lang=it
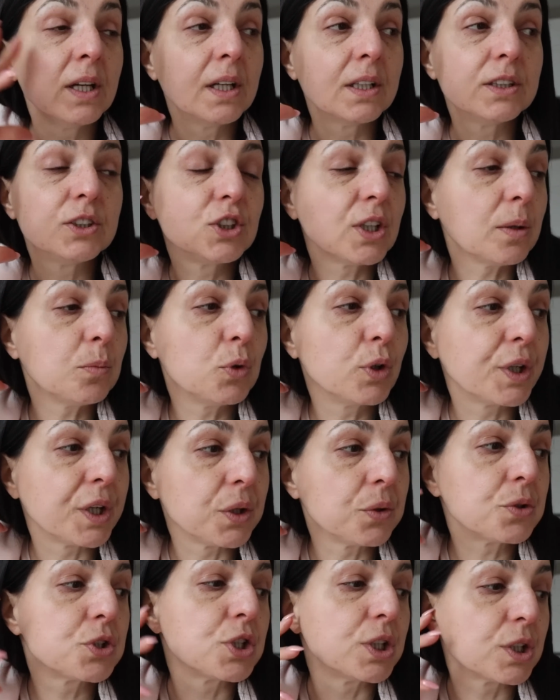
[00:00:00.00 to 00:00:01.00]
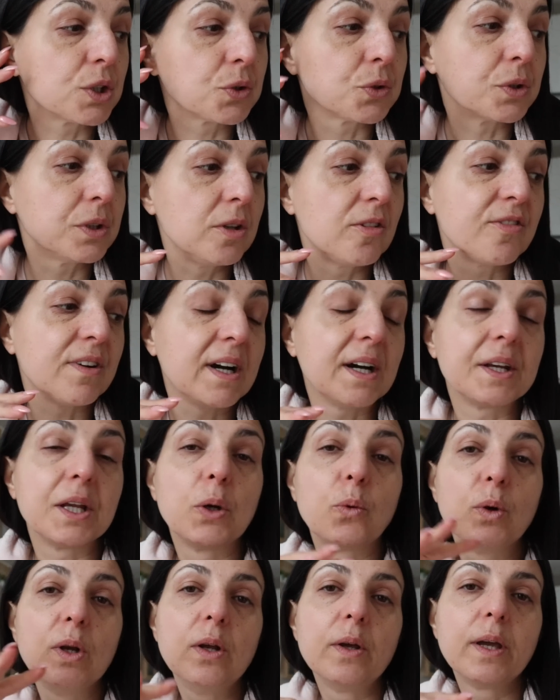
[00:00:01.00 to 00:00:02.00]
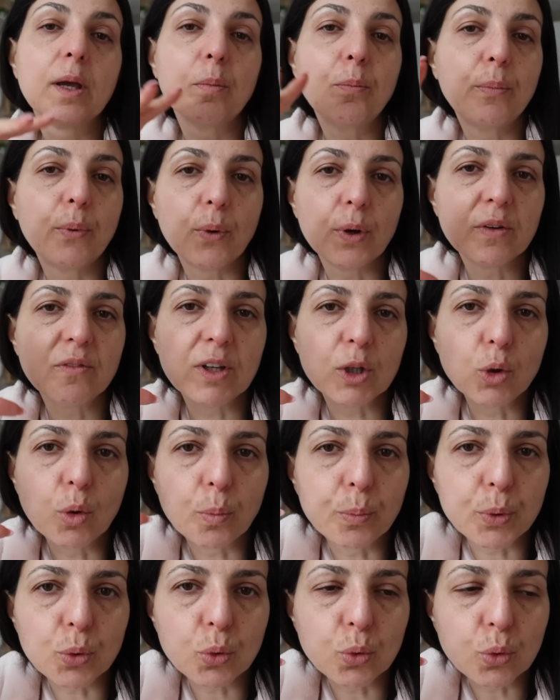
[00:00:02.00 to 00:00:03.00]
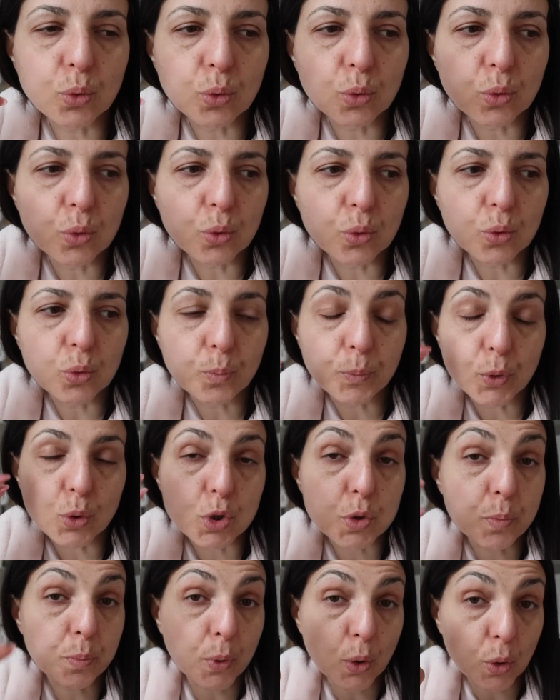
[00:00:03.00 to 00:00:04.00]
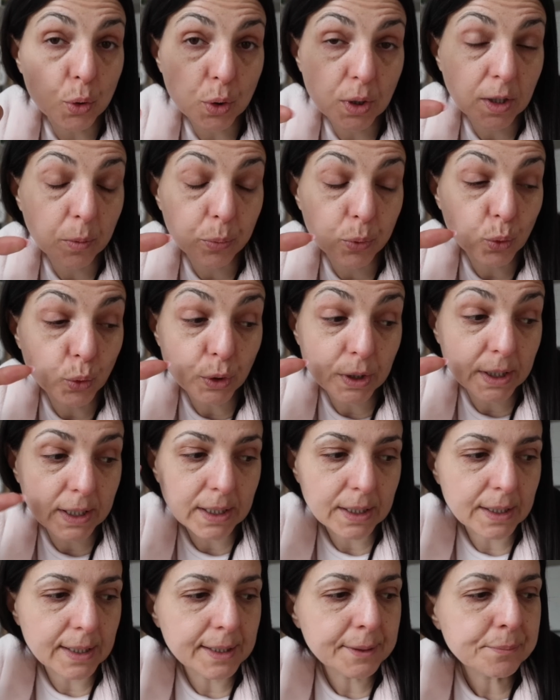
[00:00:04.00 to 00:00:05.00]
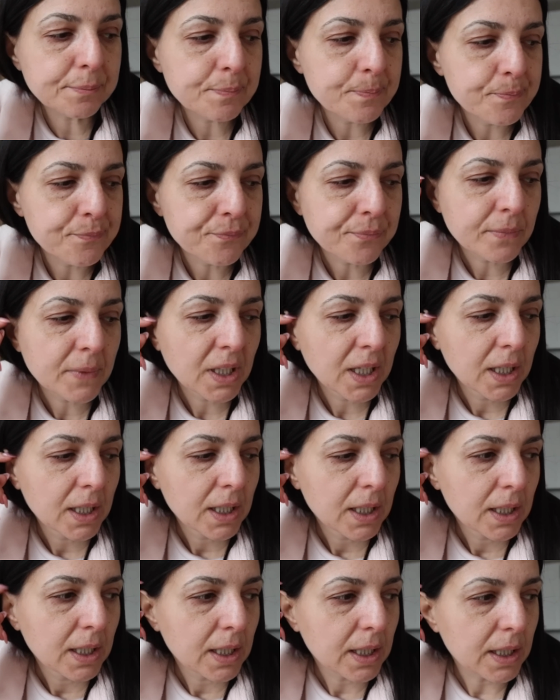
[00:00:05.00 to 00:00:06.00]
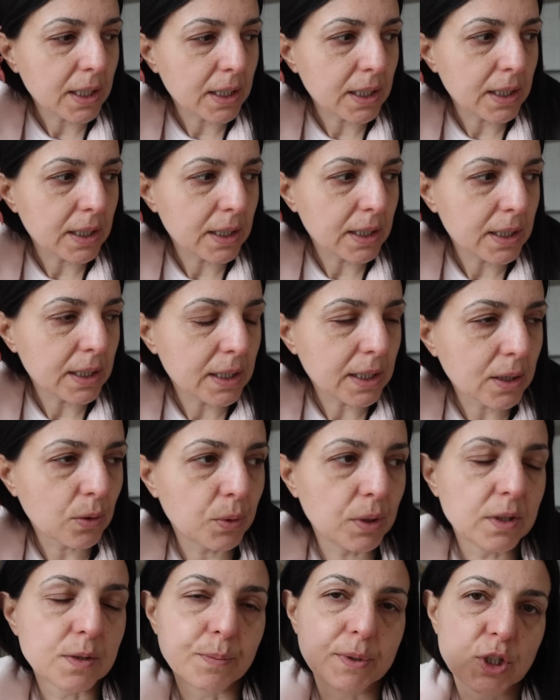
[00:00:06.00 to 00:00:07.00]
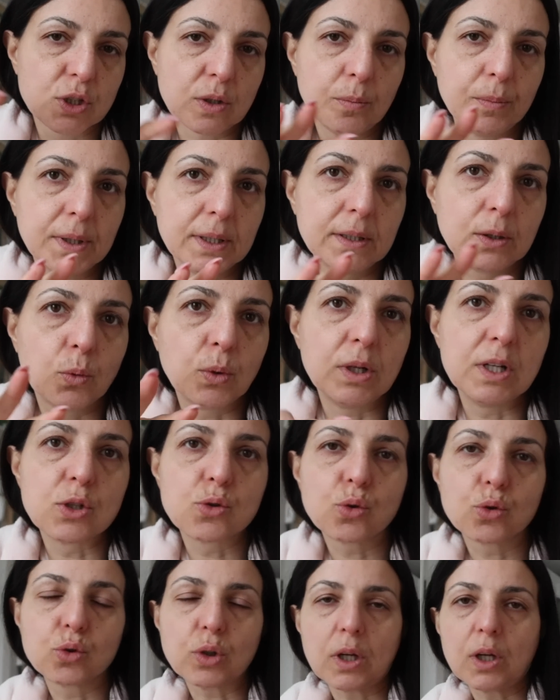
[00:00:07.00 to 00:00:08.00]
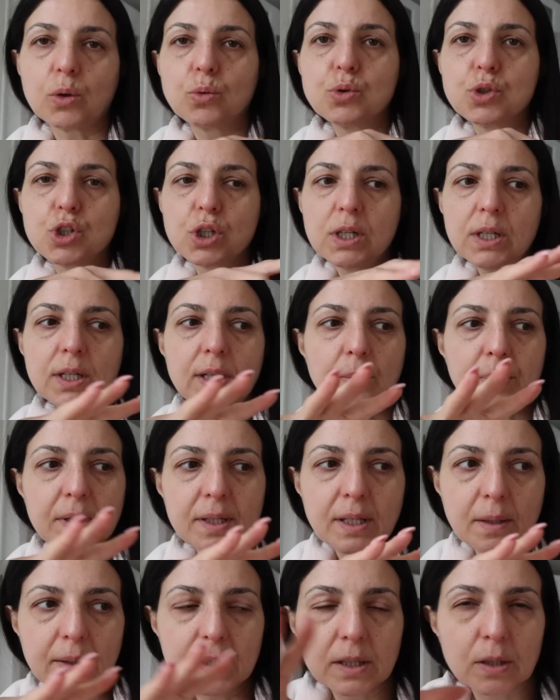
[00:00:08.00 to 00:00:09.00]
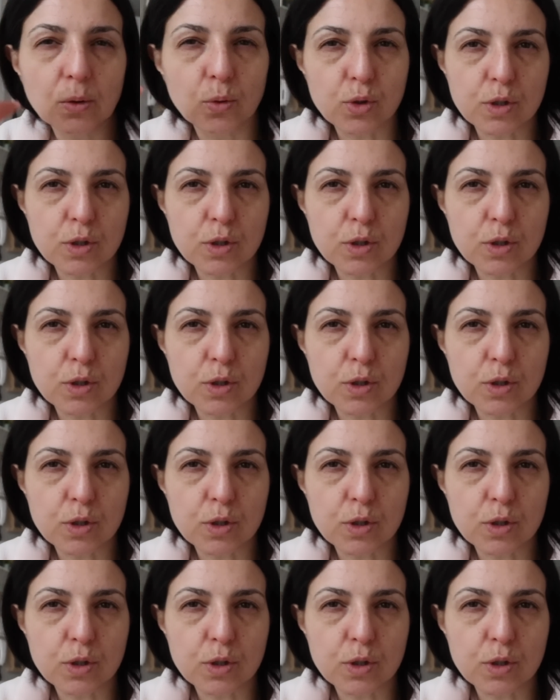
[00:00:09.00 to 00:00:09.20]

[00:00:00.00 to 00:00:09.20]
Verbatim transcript: diciamo che io cerco di fare quelle che poi vedo più, più sporche, più nere e eh, specialmente quelle sotto la cucina praticamente lo